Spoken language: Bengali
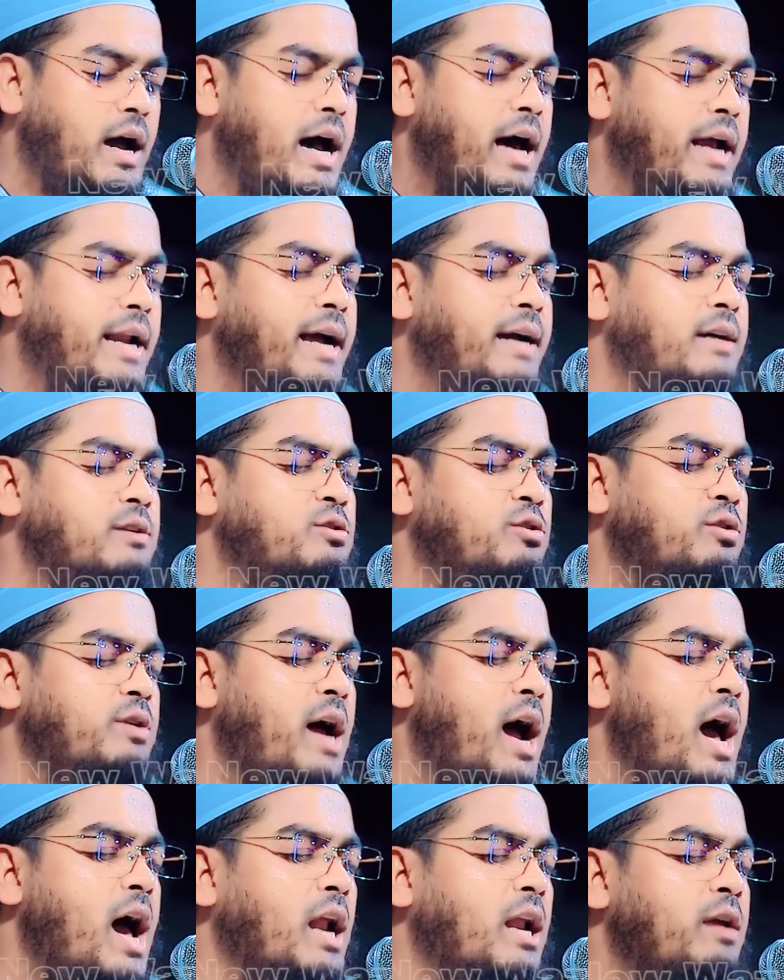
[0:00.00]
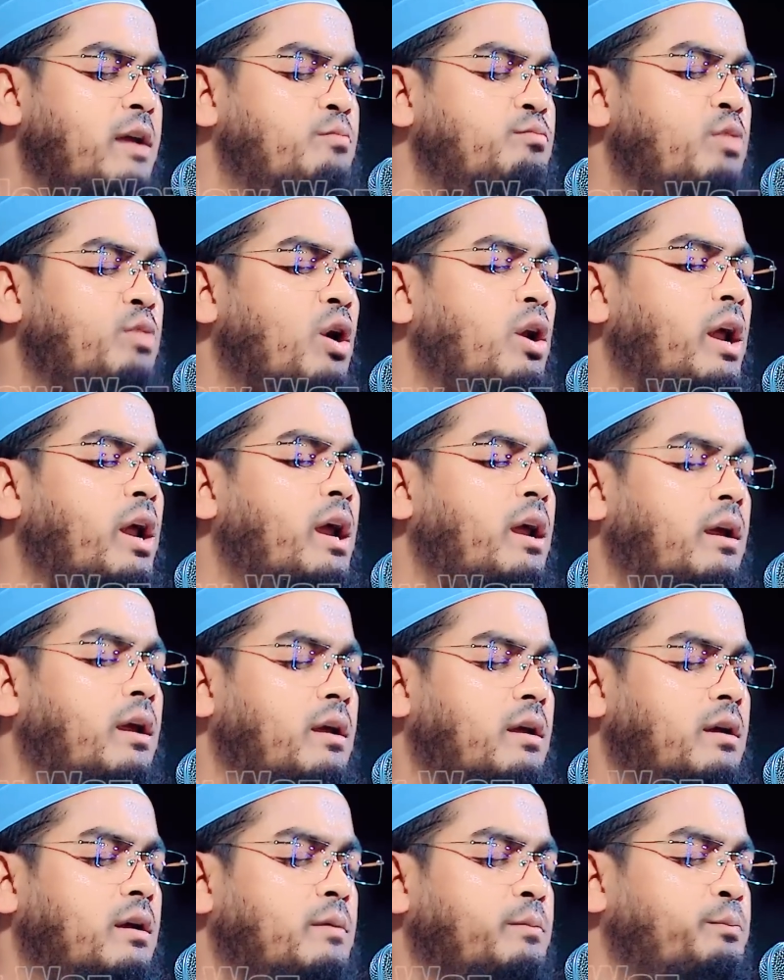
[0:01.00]
আর একজন আলেম বলে
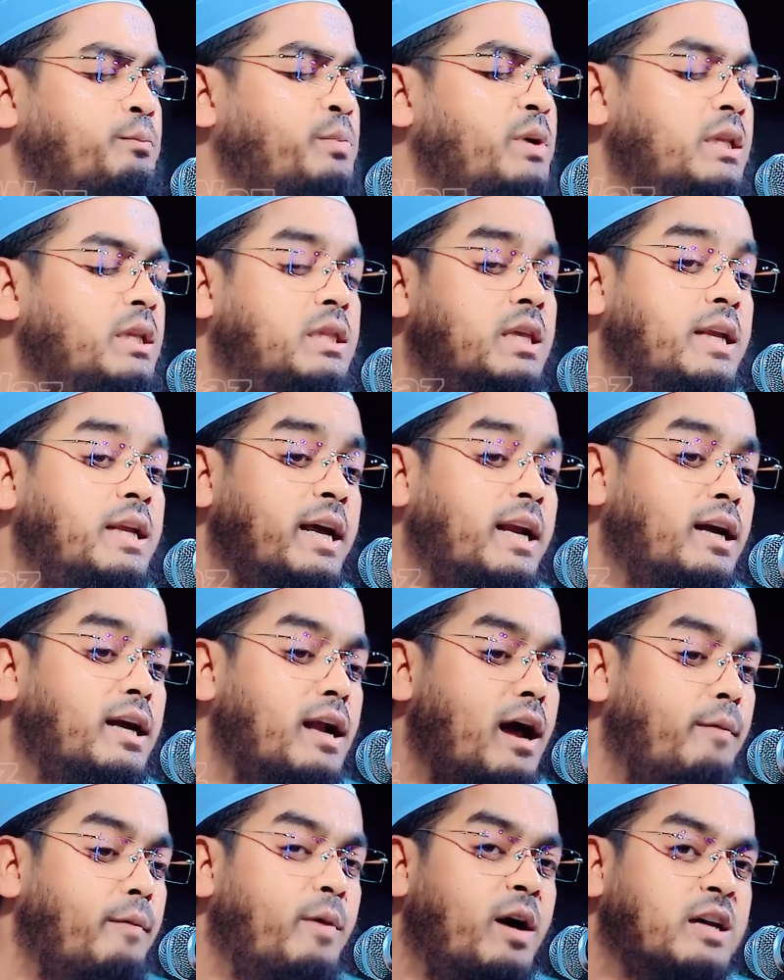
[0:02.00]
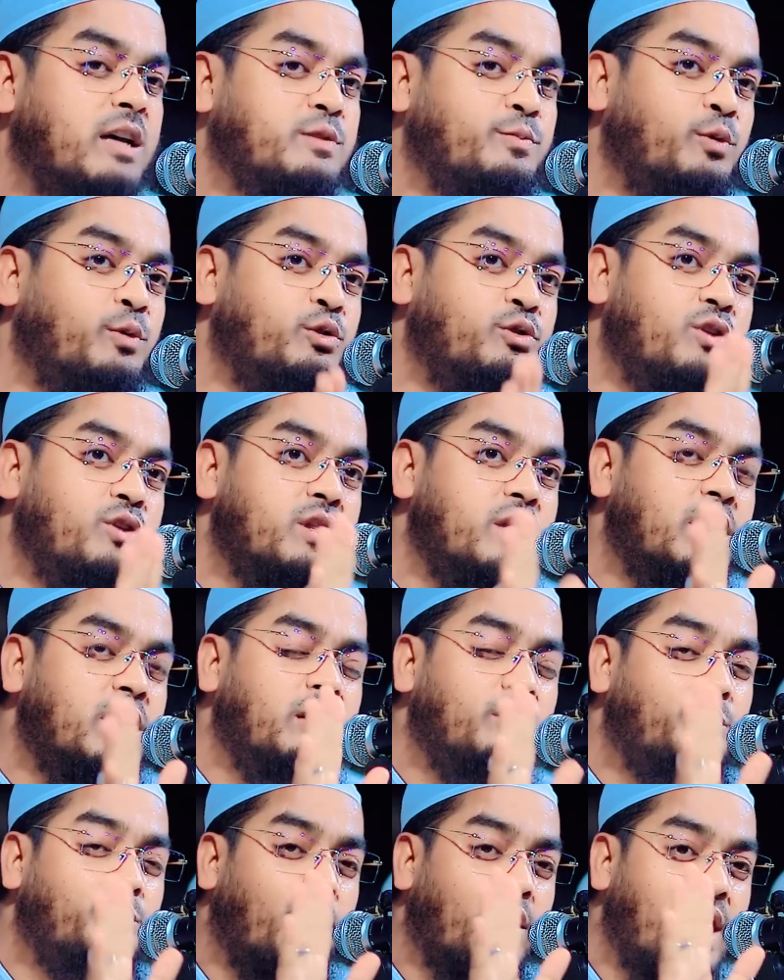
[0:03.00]
বিতিরের নামাজ
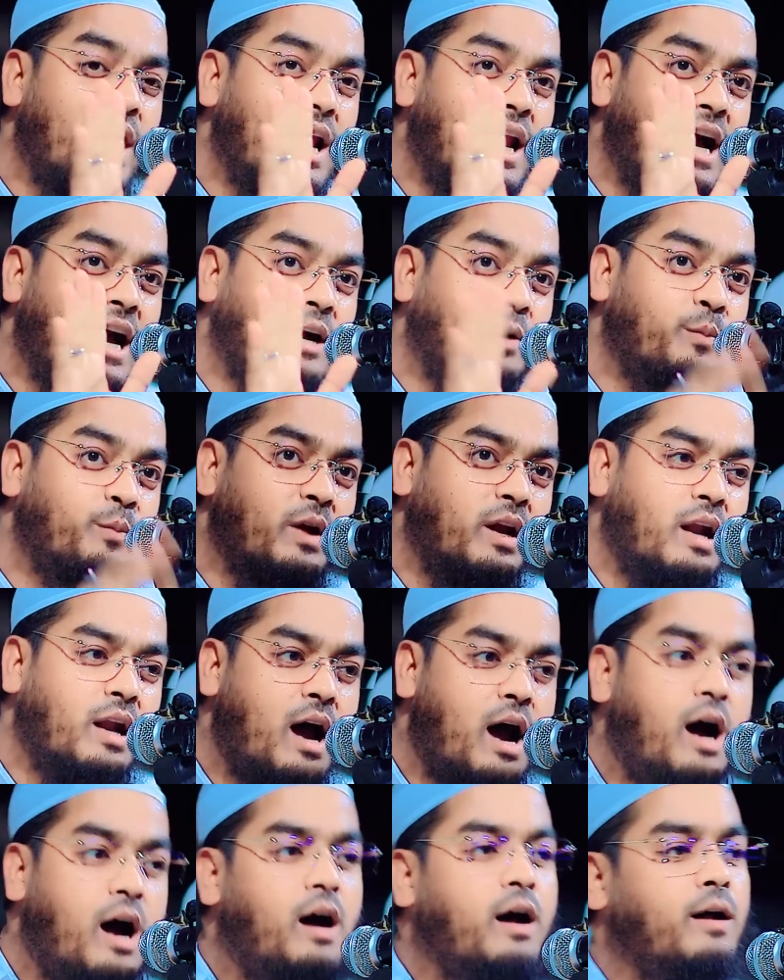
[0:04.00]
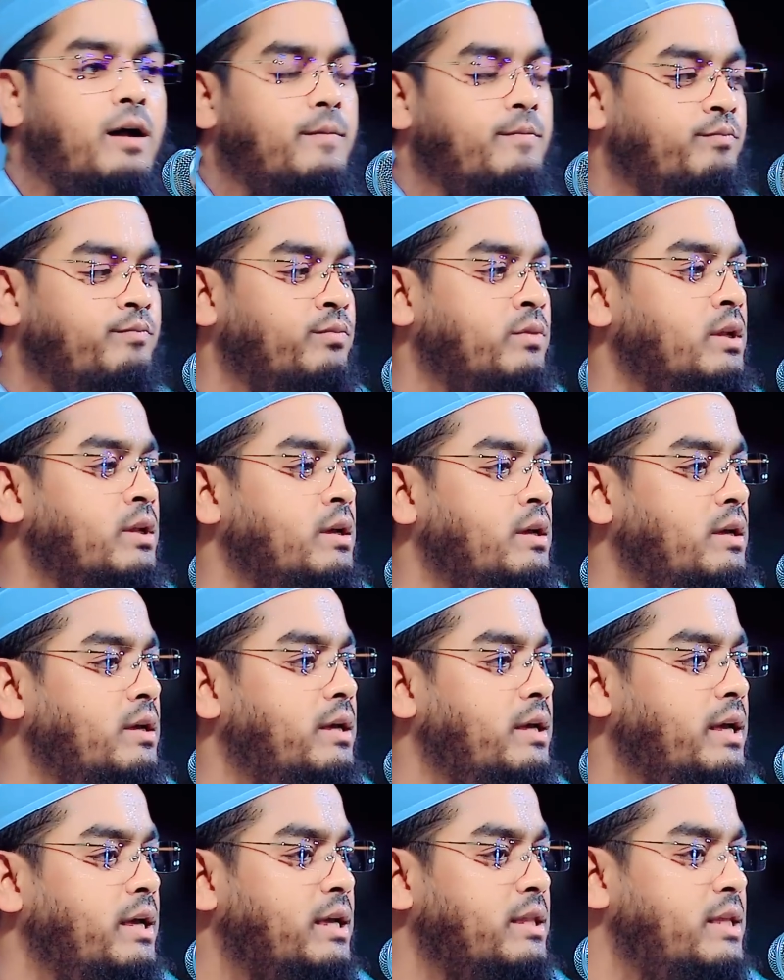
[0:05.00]
প্রতিদিন পড়া লাগবে না
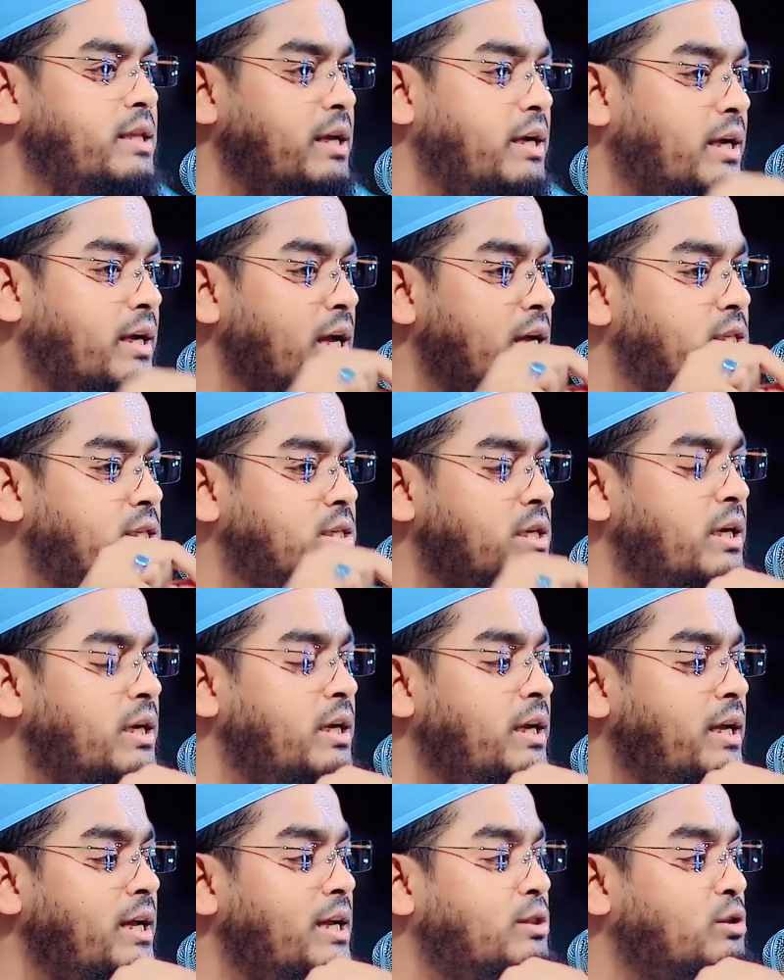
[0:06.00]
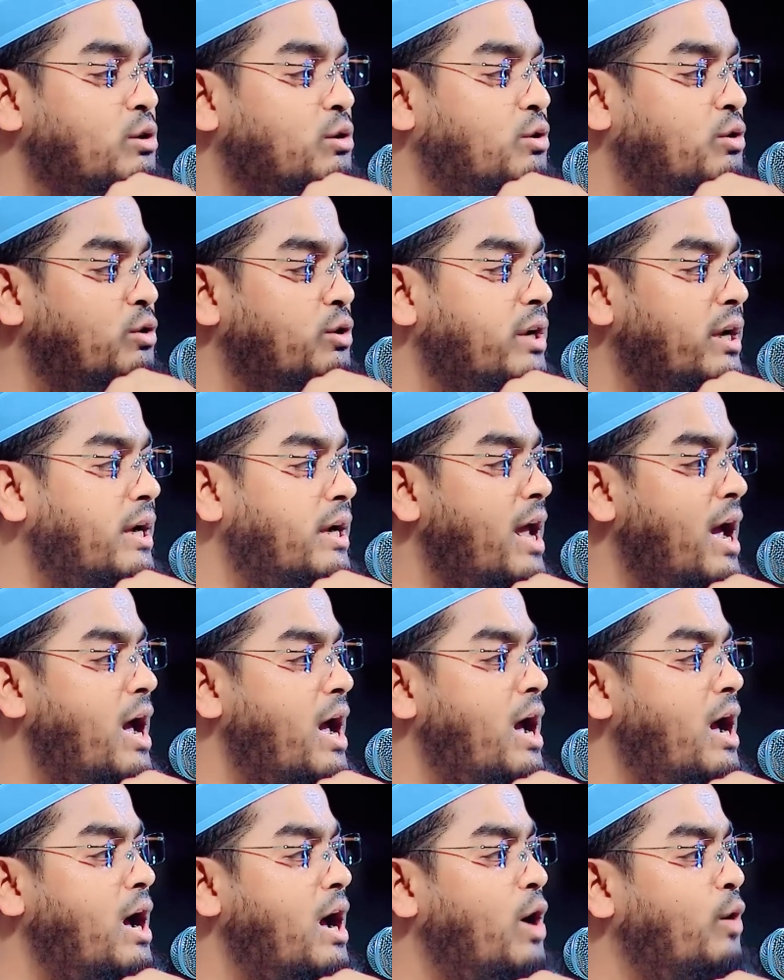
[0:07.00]
এদেরকে চিহ্নিত করে
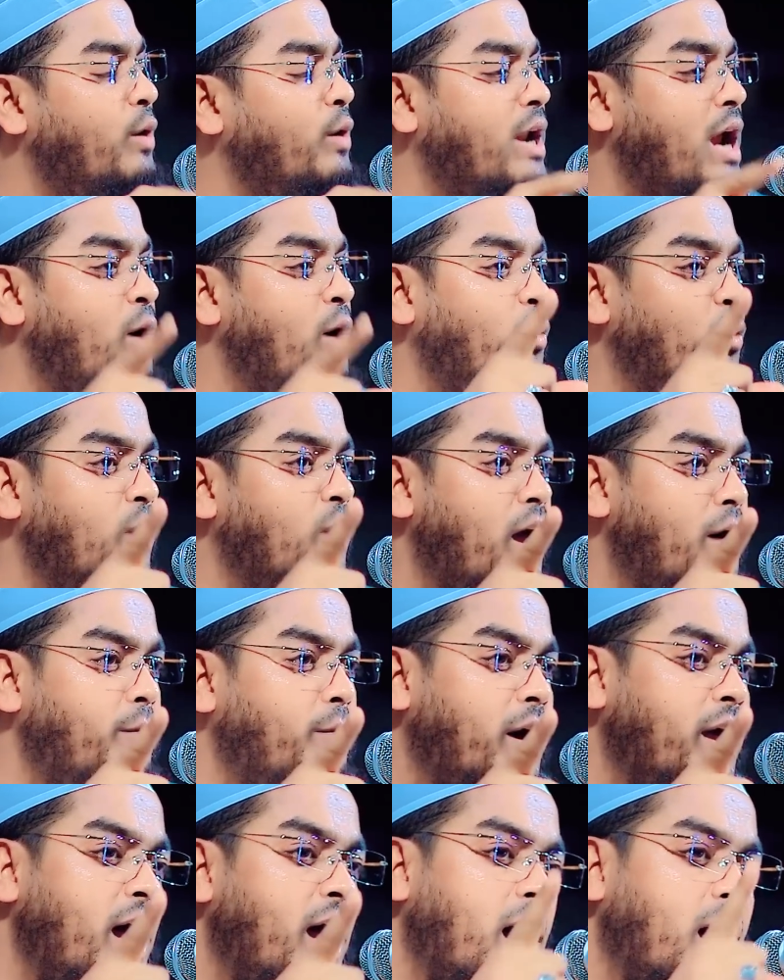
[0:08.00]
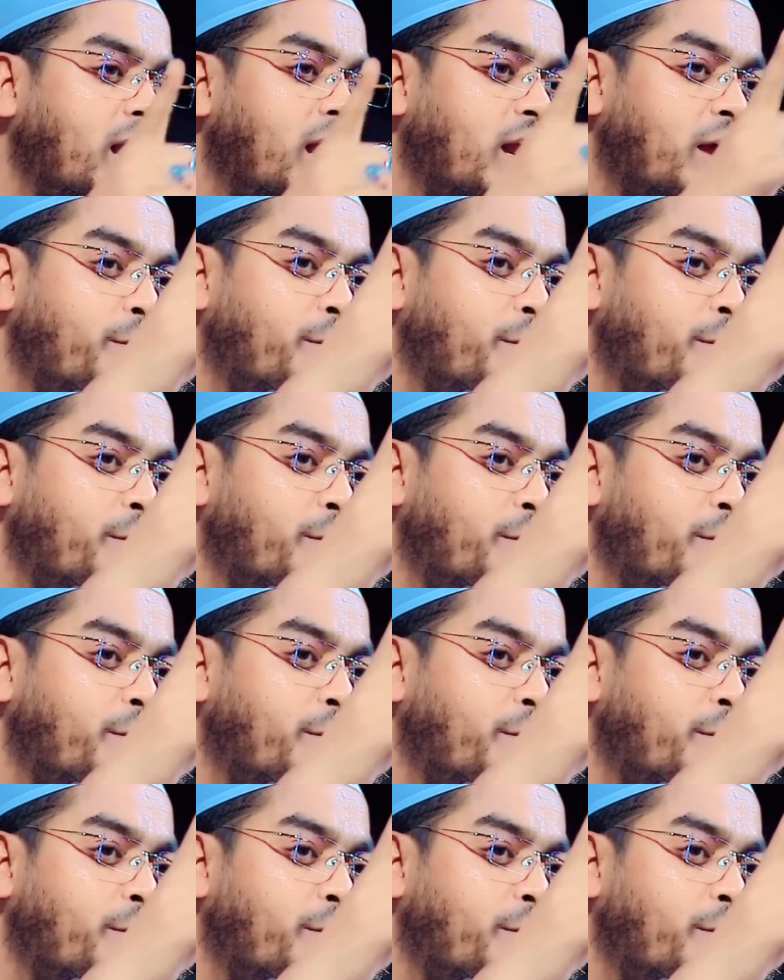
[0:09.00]
নাও এরা ওলামায় আহলে